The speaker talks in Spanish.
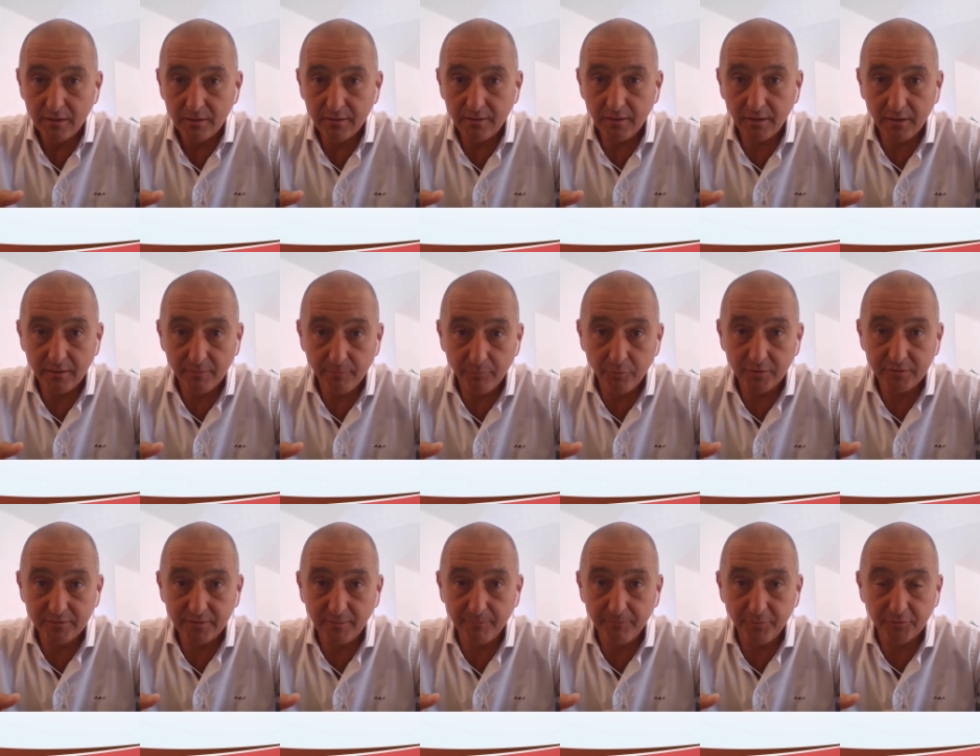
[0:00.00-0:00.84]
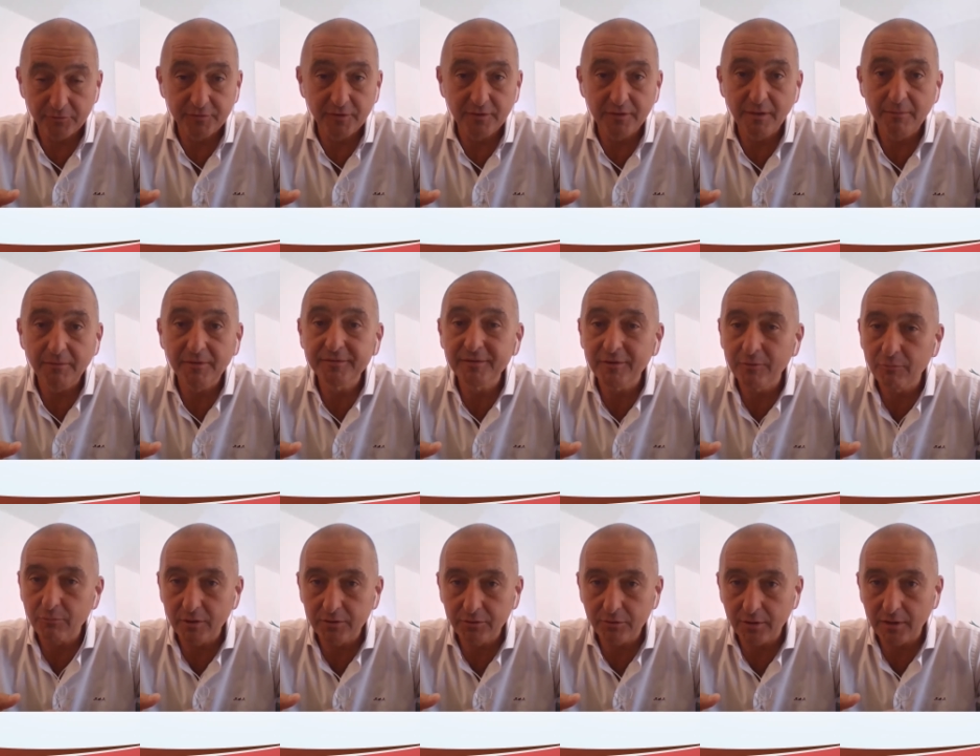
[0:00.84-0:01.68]
respuestas positivas
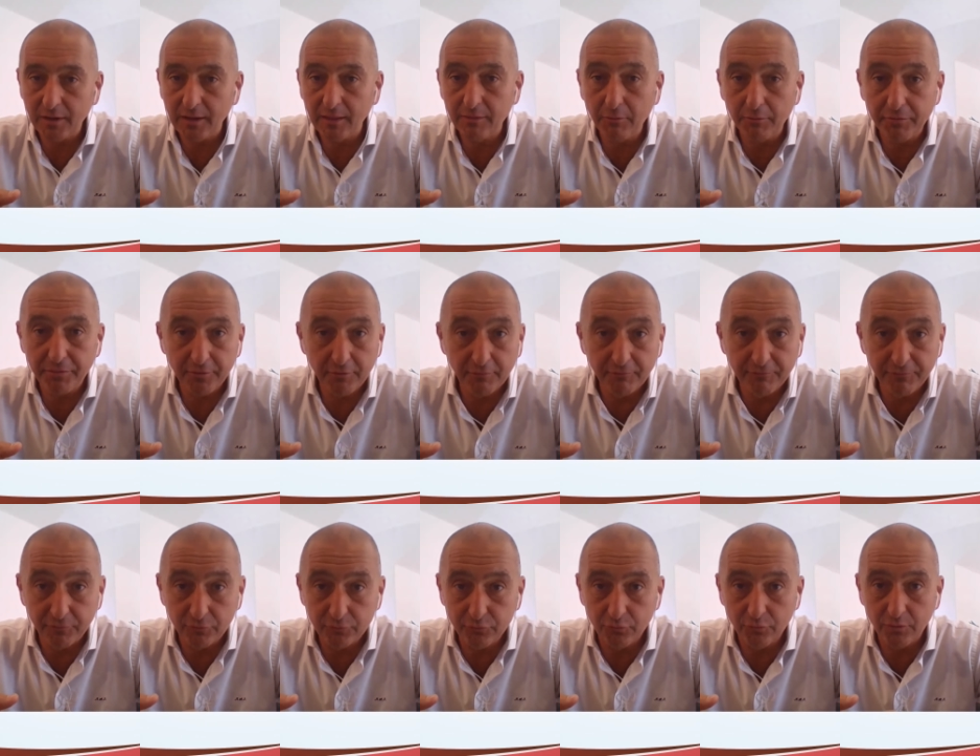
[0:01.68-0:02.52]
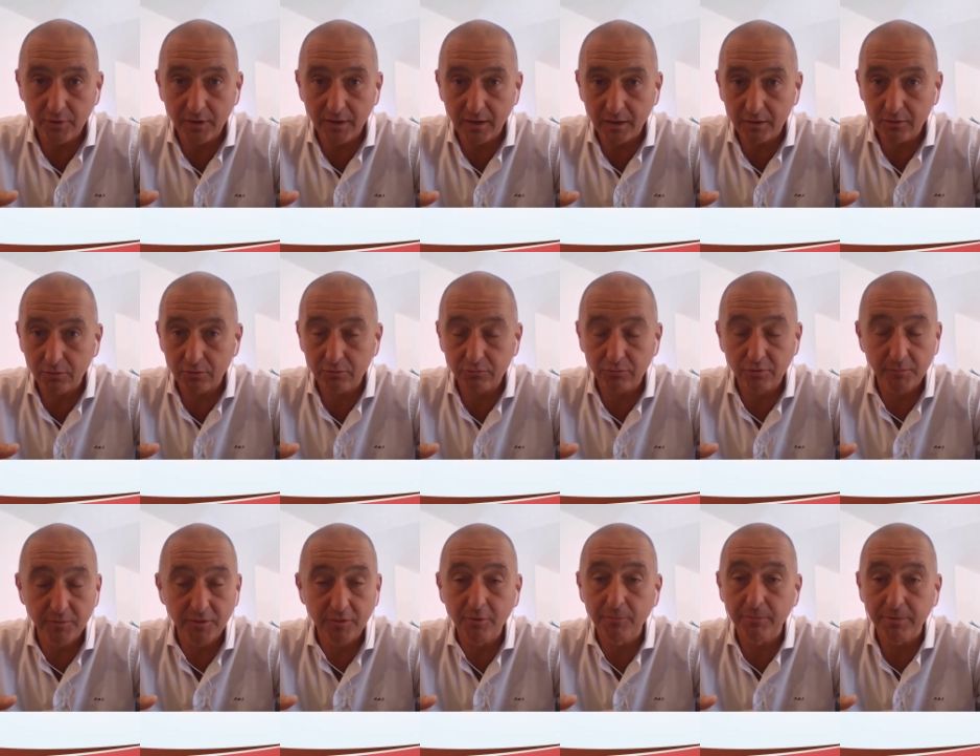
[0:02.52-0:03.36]
en cuanto a la adopción futura a
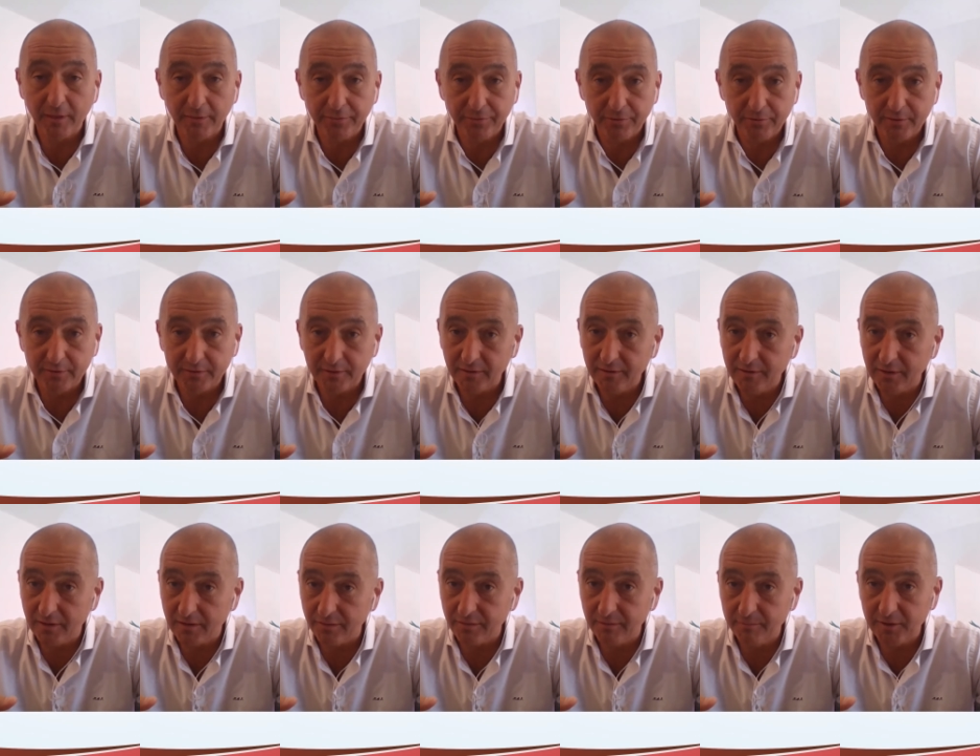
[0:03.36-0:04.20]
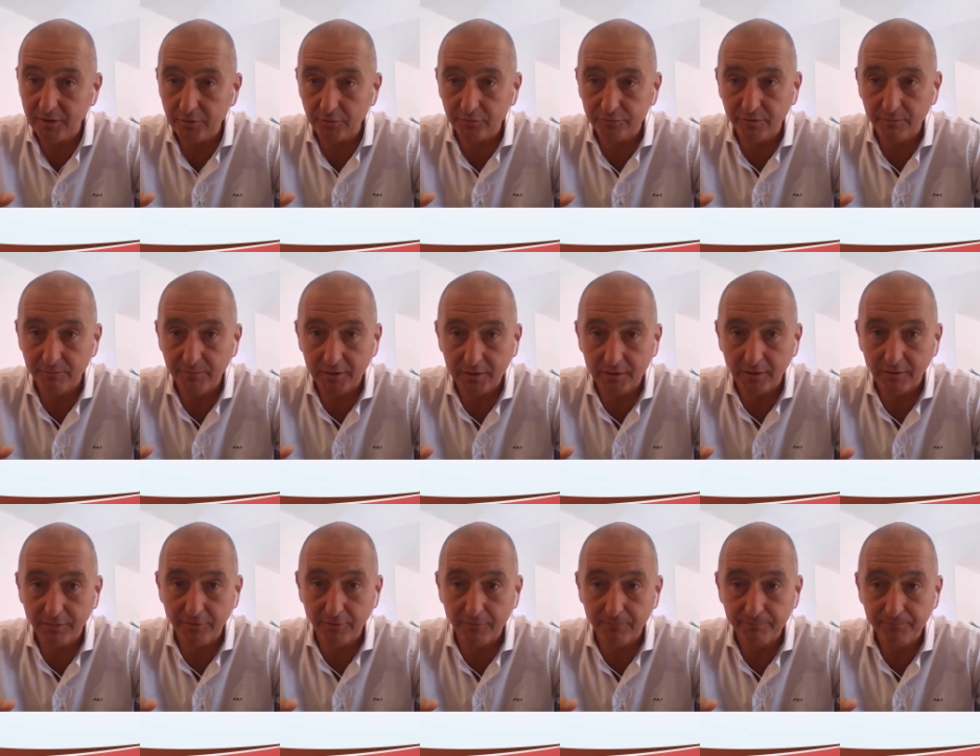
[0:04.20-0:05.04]
corto y medio plazo de técnicas de
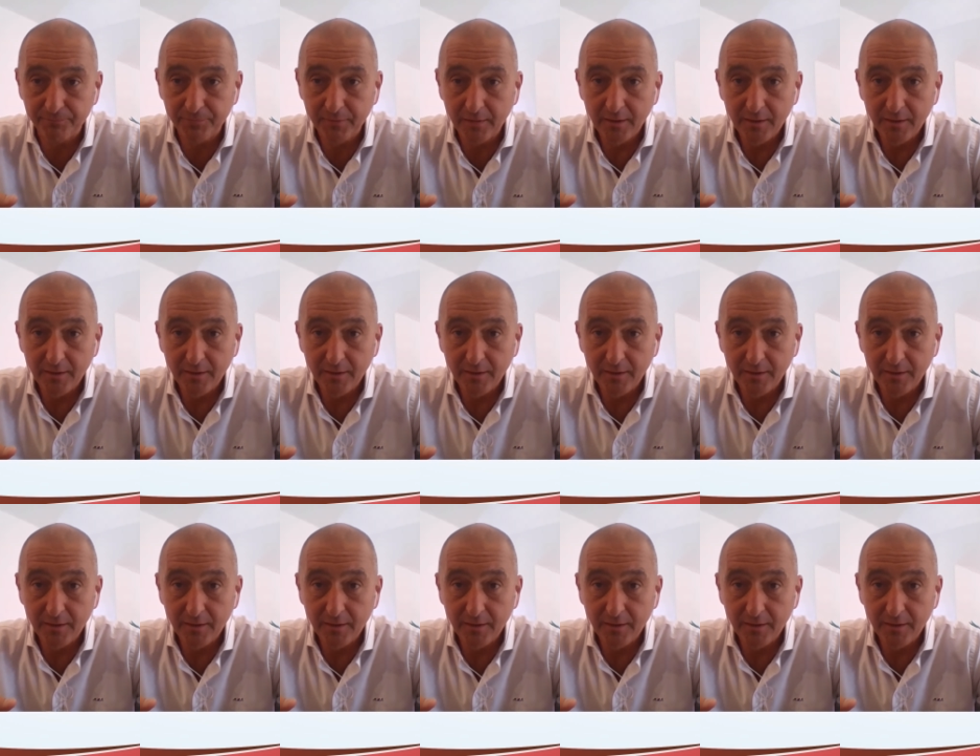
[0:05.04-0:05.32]
microsegmentación.